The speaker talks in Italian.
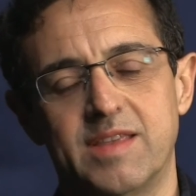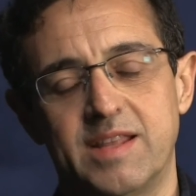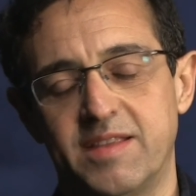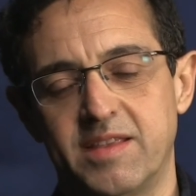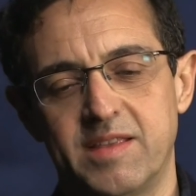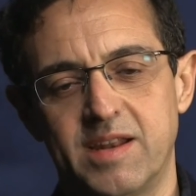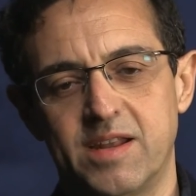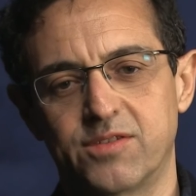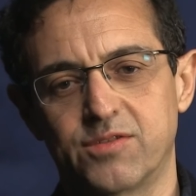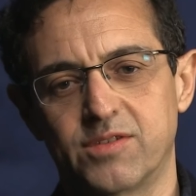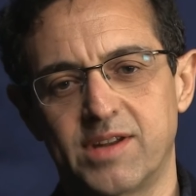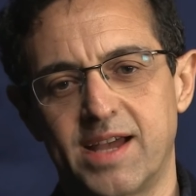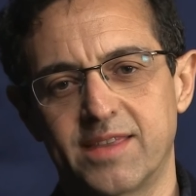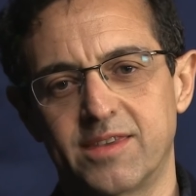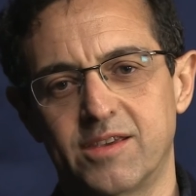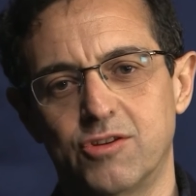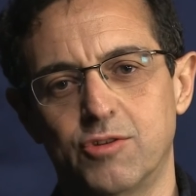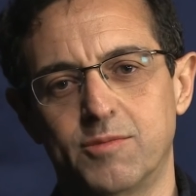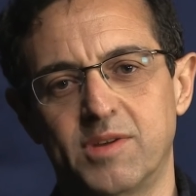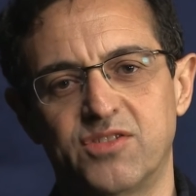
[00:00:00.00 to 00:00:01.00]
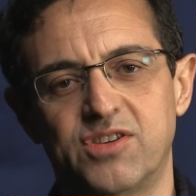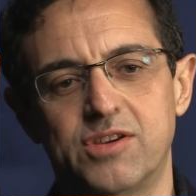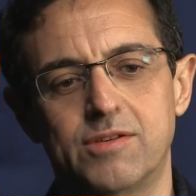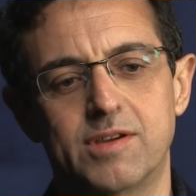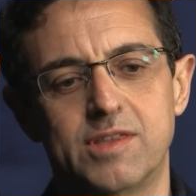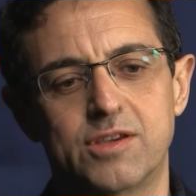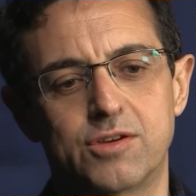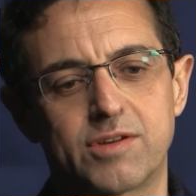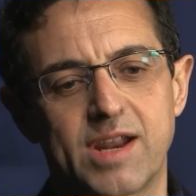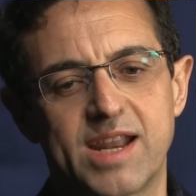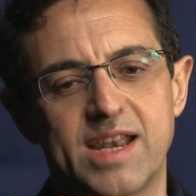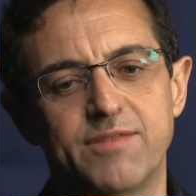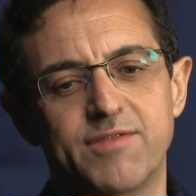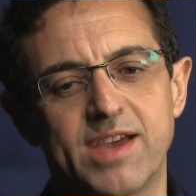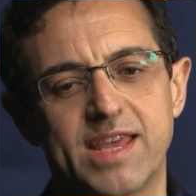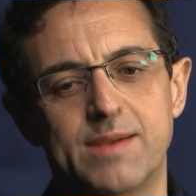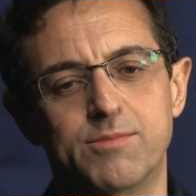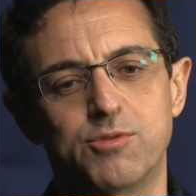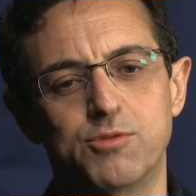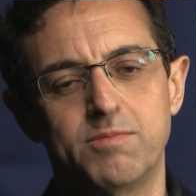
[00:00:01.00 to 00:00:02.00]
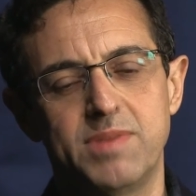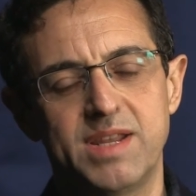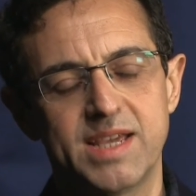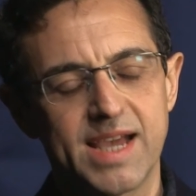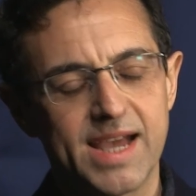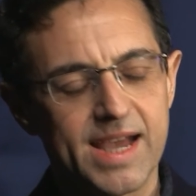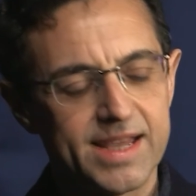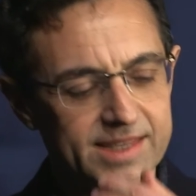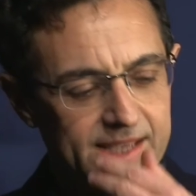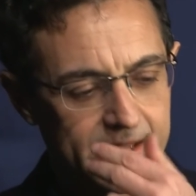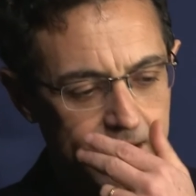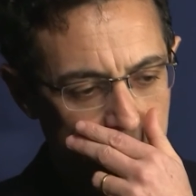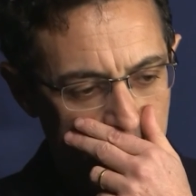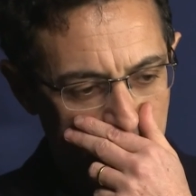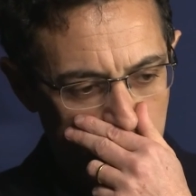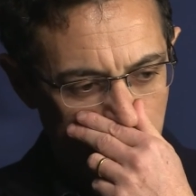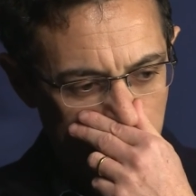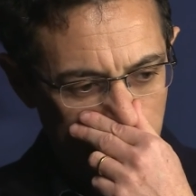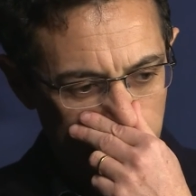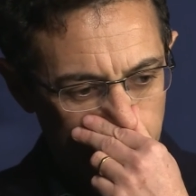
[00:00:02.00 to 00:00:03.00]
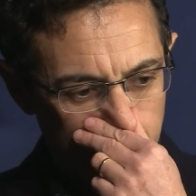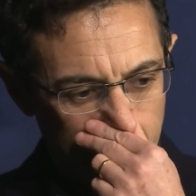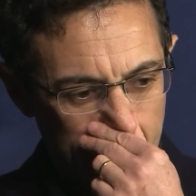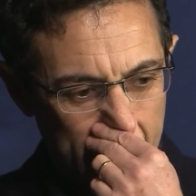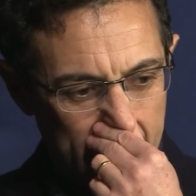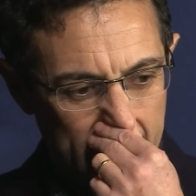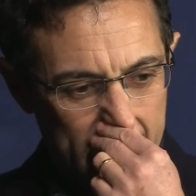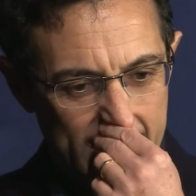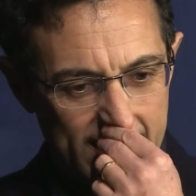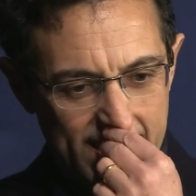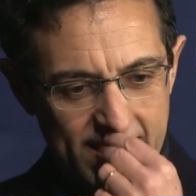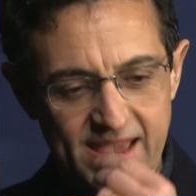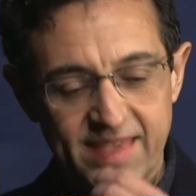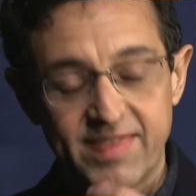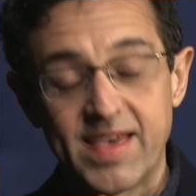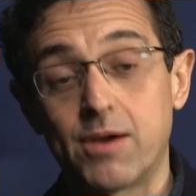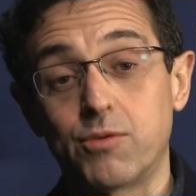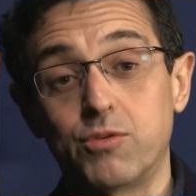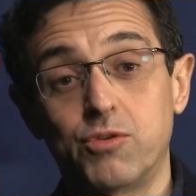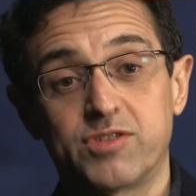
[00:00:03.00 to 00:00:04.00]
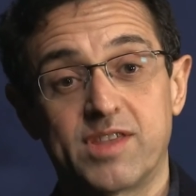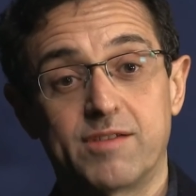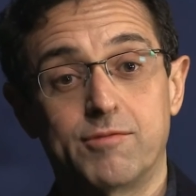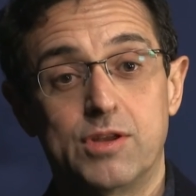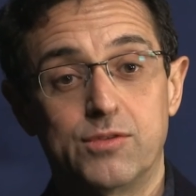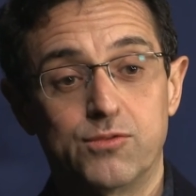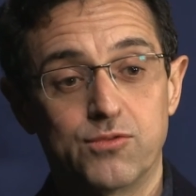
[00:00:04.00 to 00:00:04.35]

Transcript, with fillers: delle, delle sonate dell'opera 5 di Corelli viene pubblicata ed ha un notevole